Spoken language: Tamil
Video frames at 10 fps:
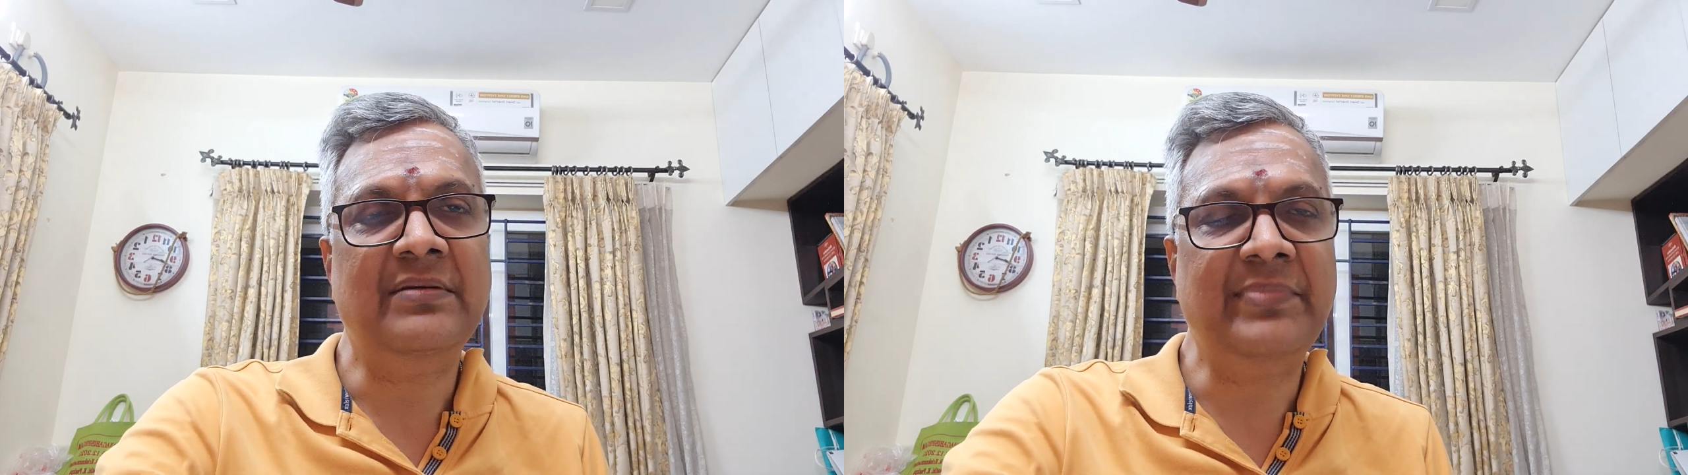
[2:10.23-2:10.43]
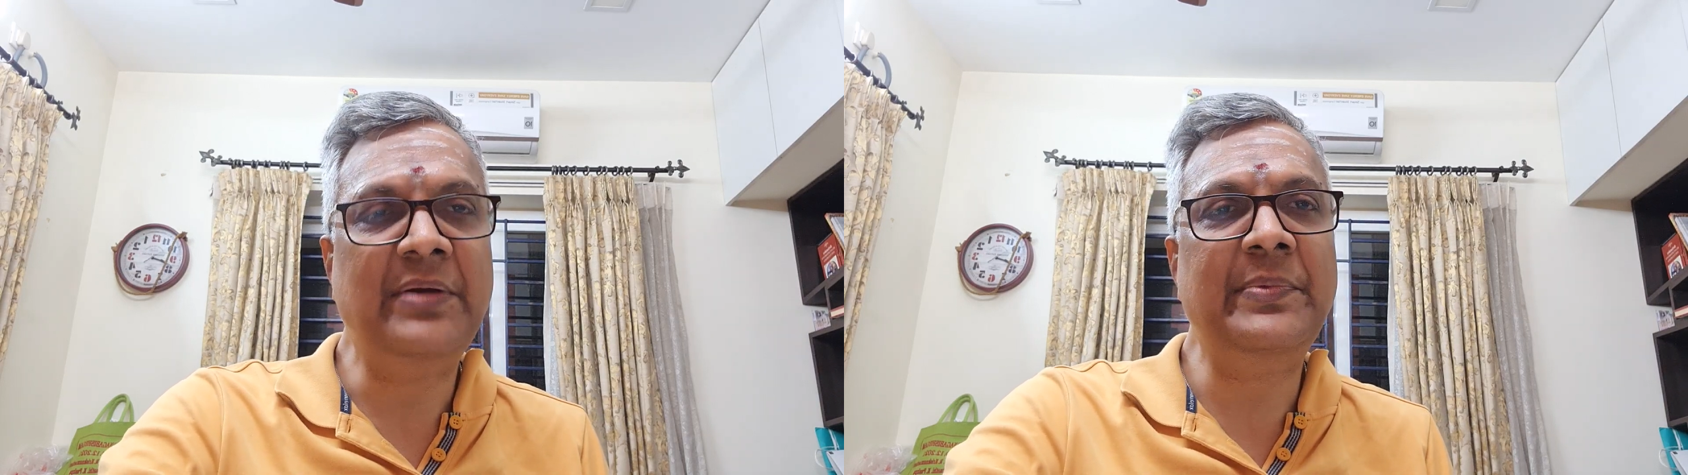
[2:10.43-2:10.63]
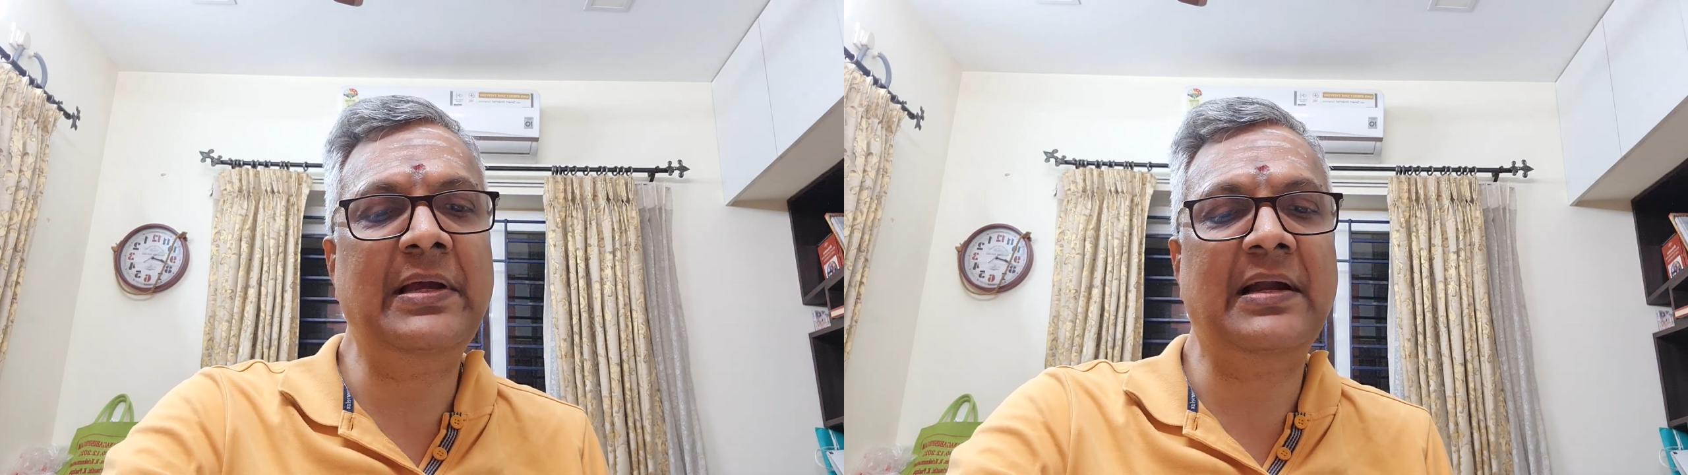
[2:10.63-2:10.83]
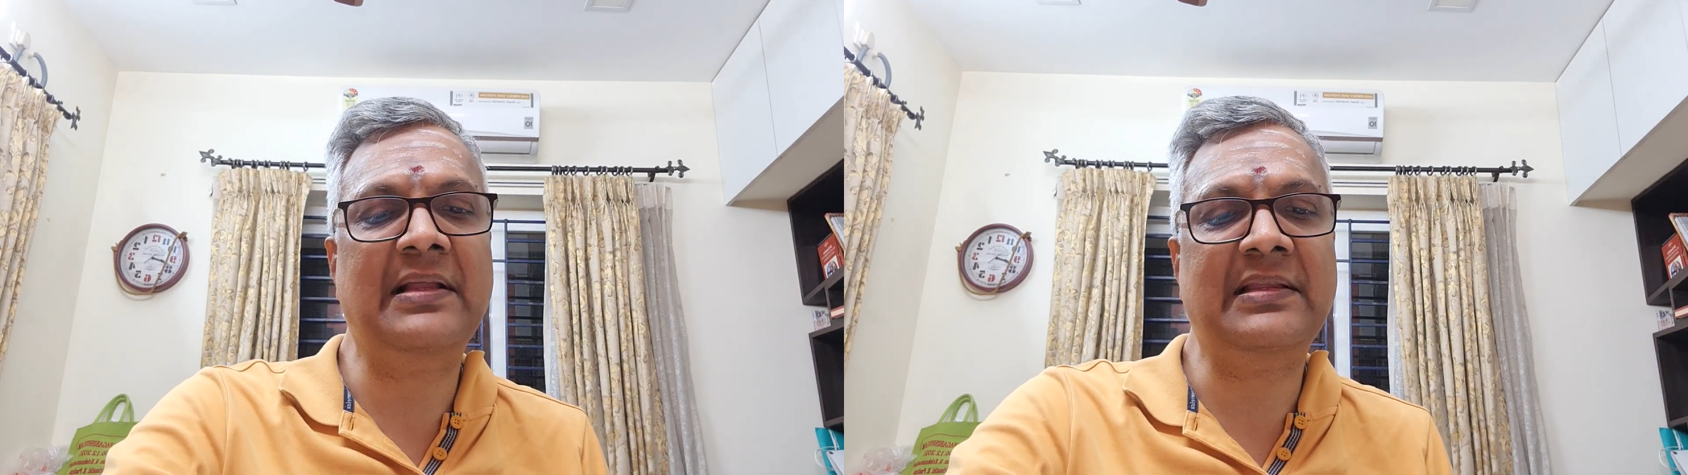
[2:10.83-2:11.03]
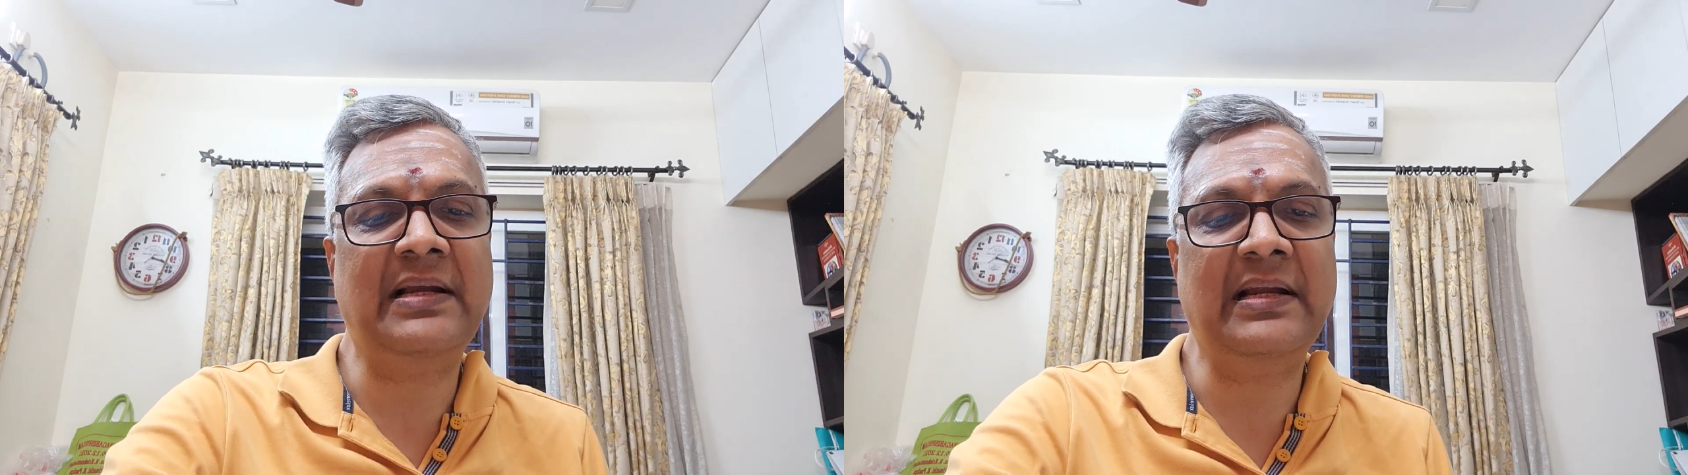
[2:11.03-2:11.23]

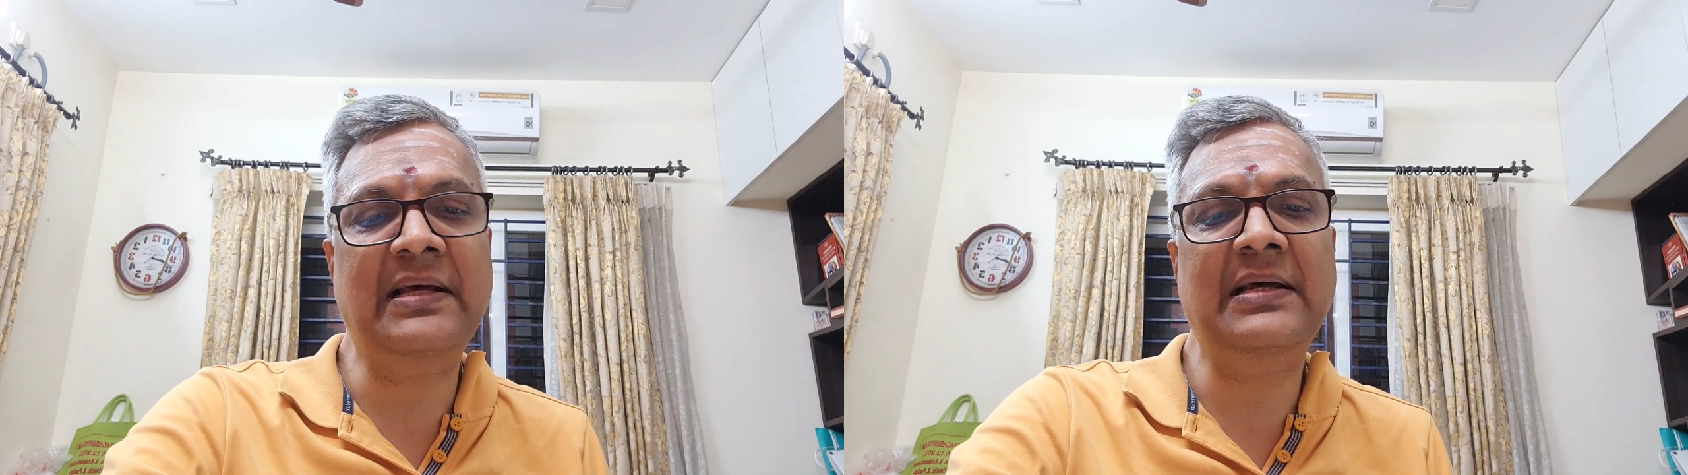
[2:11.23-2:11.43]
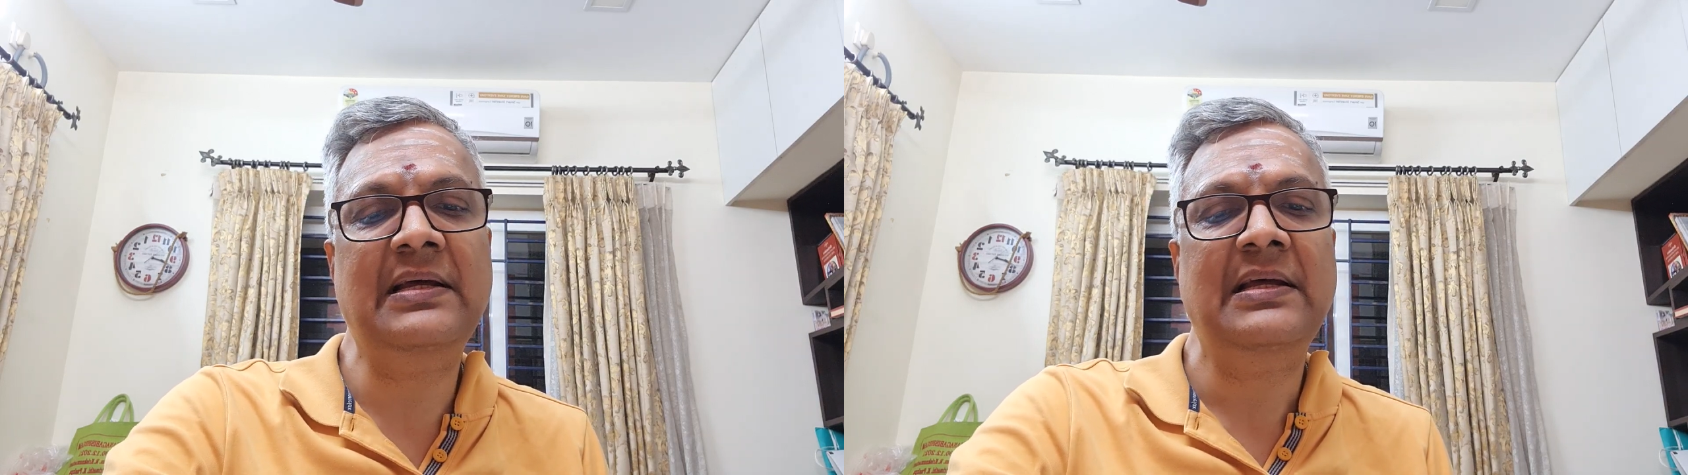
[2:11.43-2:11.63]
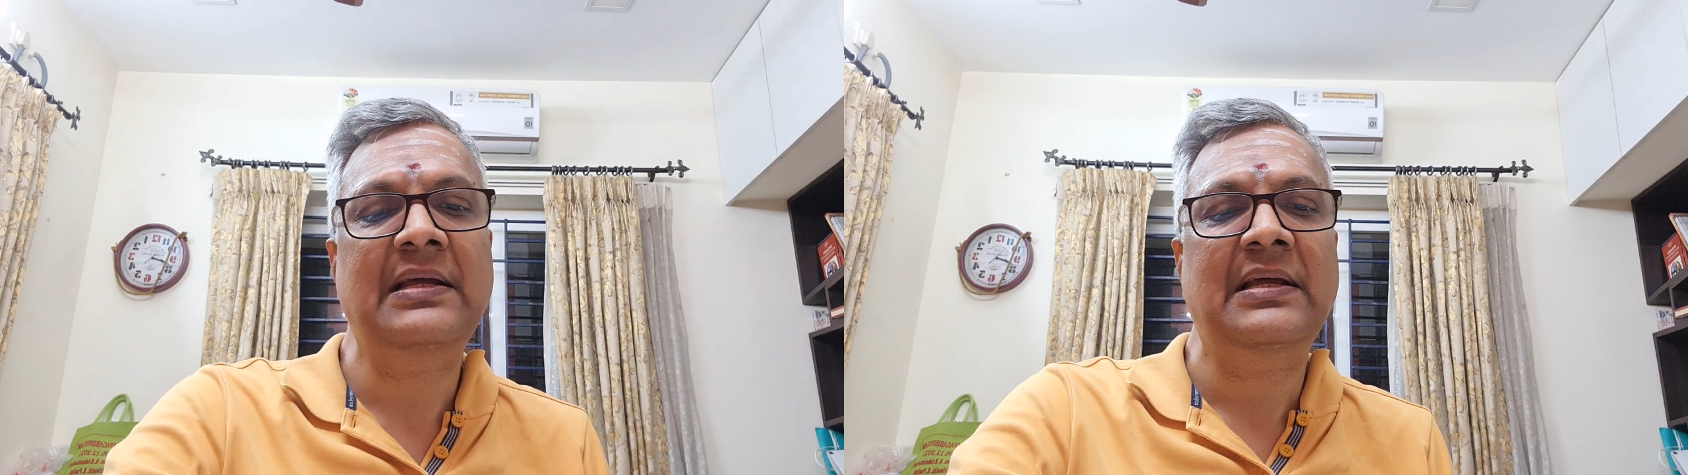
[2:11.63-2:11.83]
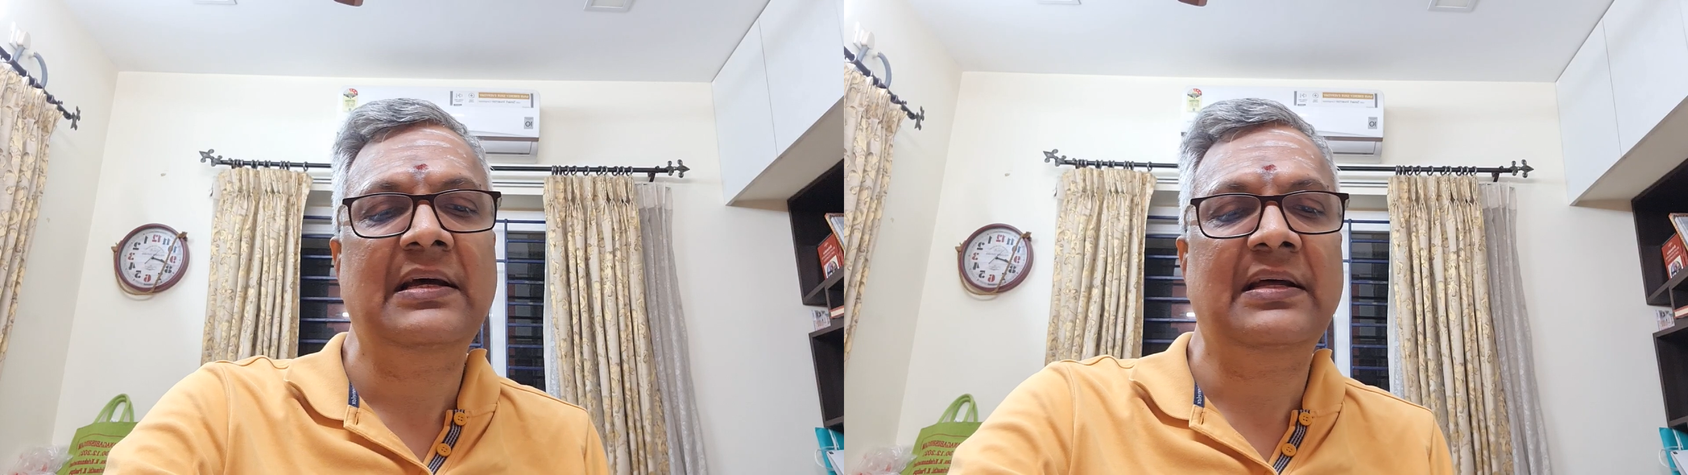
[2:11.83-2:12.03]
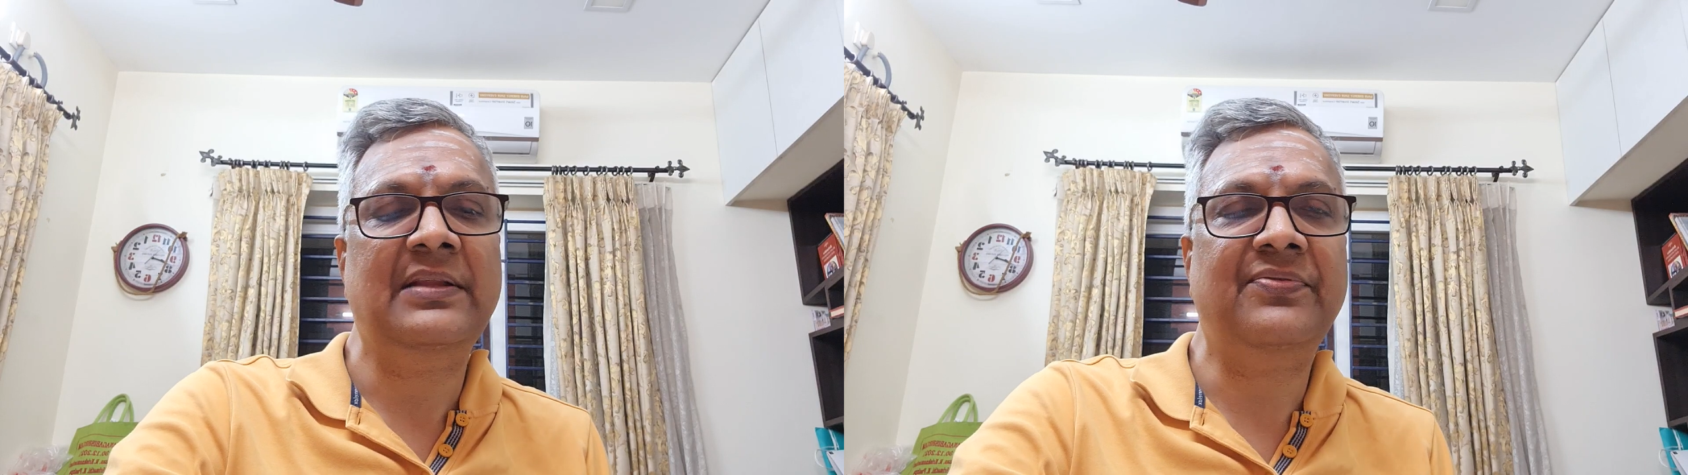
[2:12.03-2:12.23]
மென்மையானதுனால
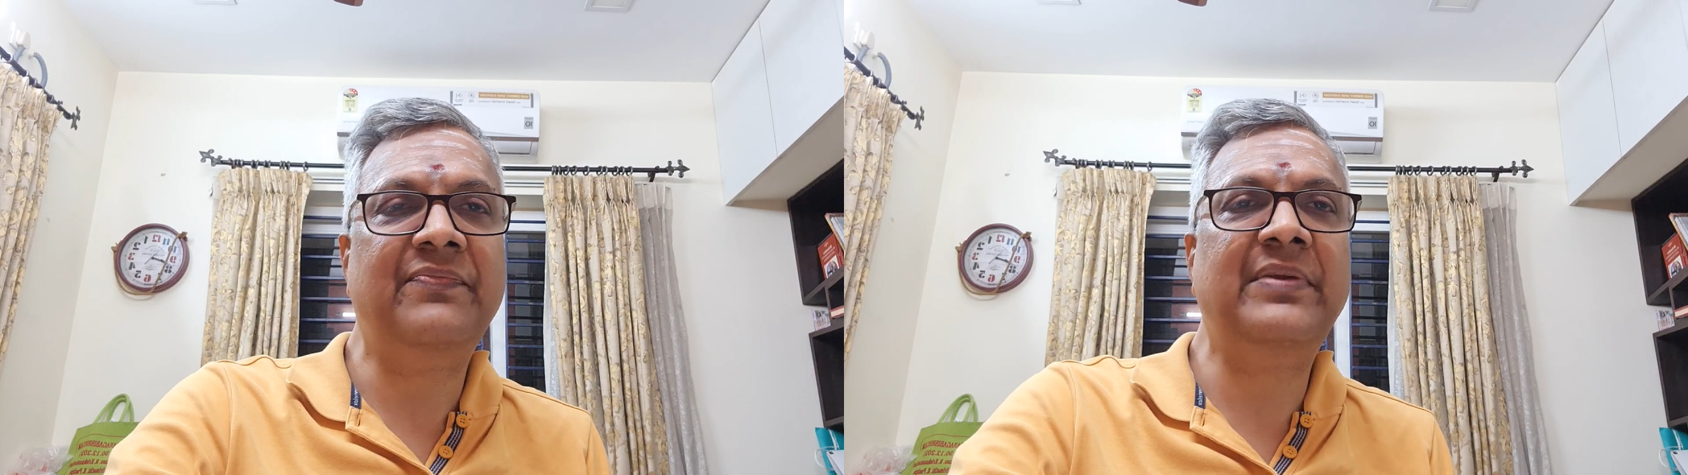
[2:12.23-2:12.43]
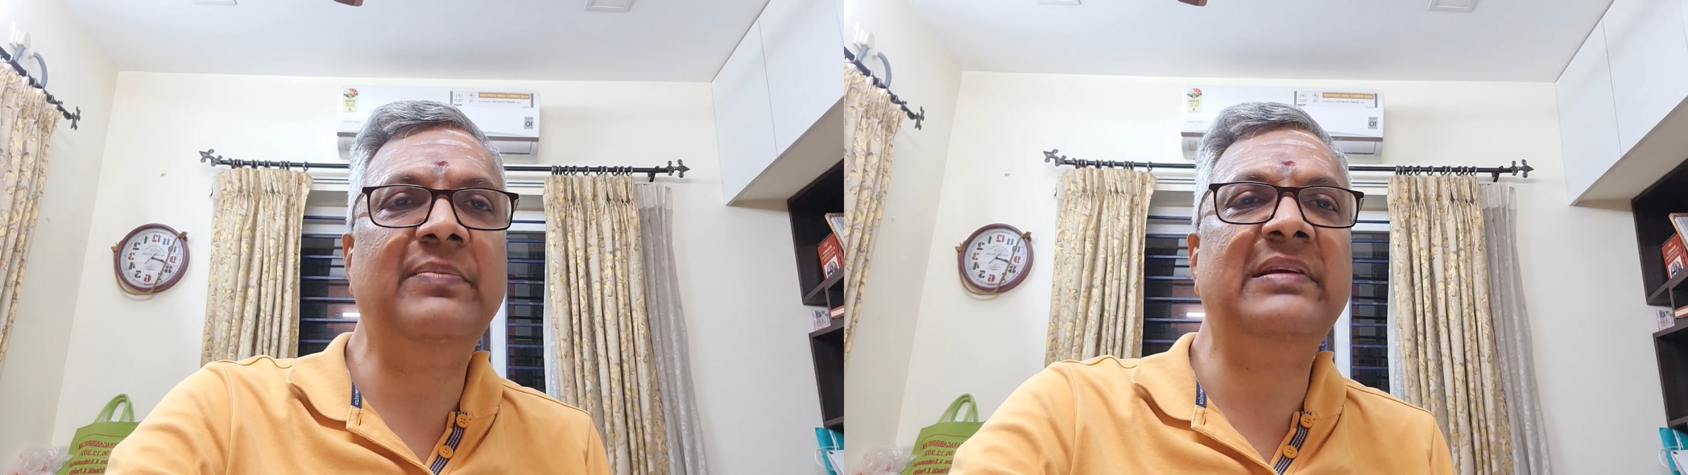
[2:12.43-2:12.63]
இந்த ஃபிஃப்டி